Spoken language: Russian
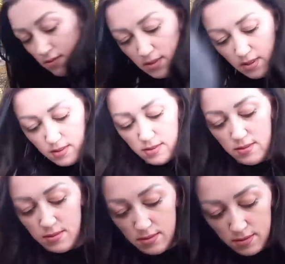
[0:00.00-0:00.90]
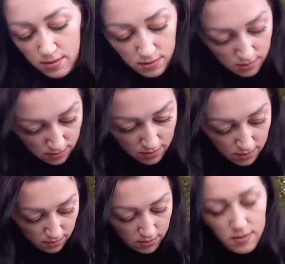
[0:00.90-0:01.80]
Может быть, для них сделать
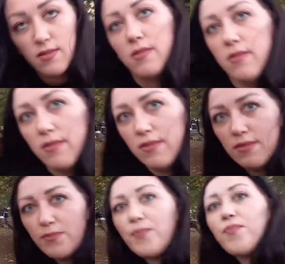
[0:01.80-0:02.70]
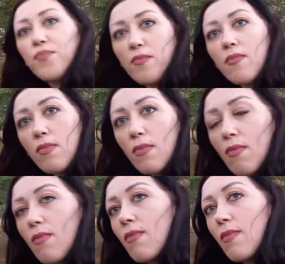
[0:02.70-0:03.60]
э, отдельные общественные транспорты и
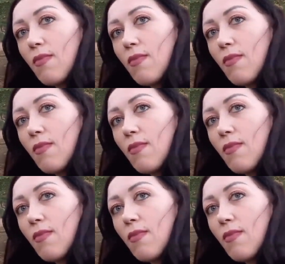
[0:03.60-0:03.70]
магазины?